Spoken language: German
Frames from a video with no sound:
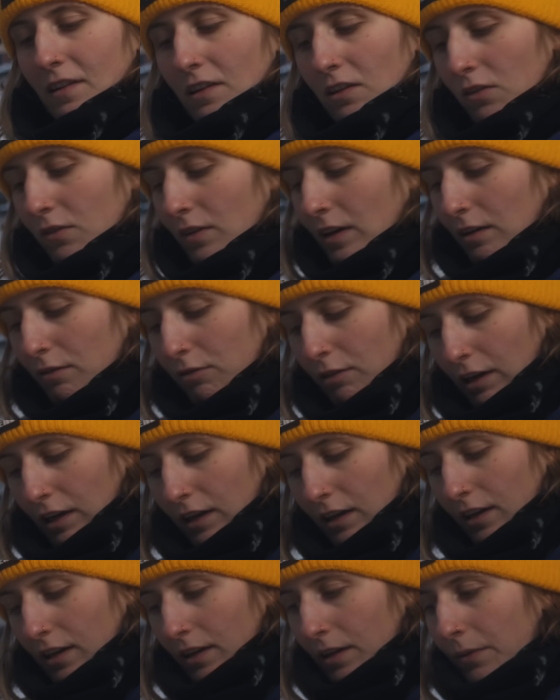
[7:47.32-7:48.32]
wird soweit
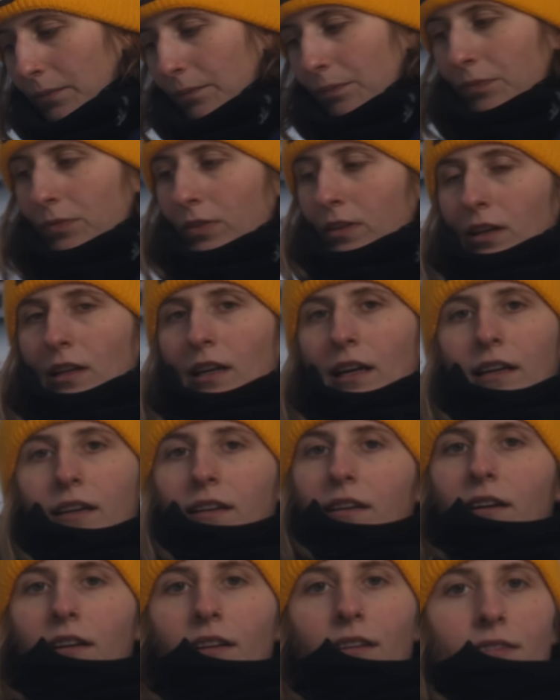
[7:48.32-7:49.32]
fertig,
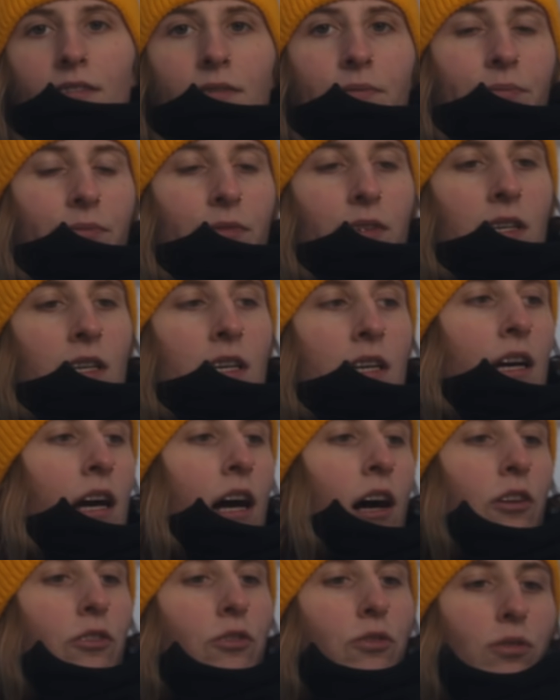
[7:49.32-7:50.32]
lackiert.
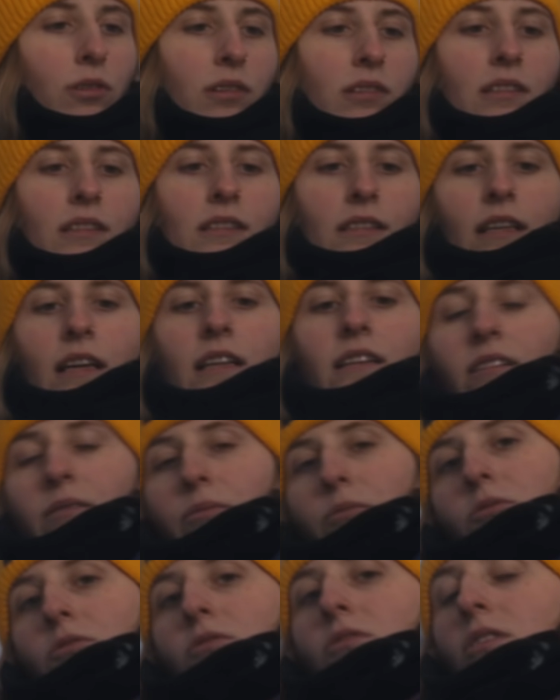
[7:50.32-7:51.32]
Auszüge sind dran, jetzt
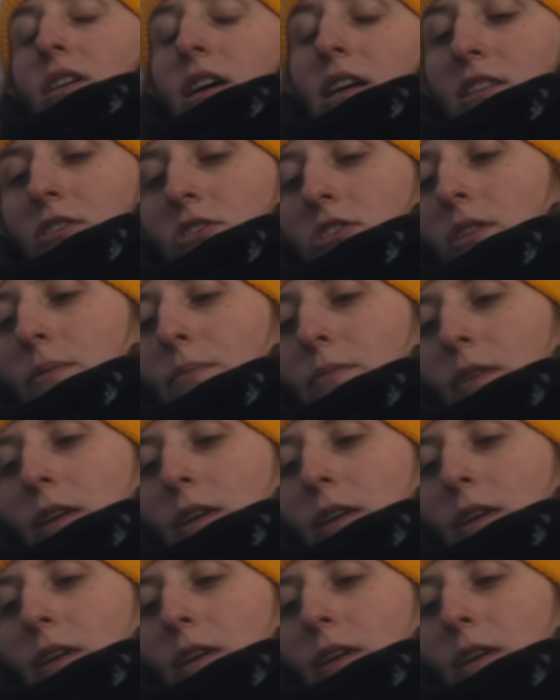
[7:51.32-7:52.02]
müssen nur noch eingeschraubt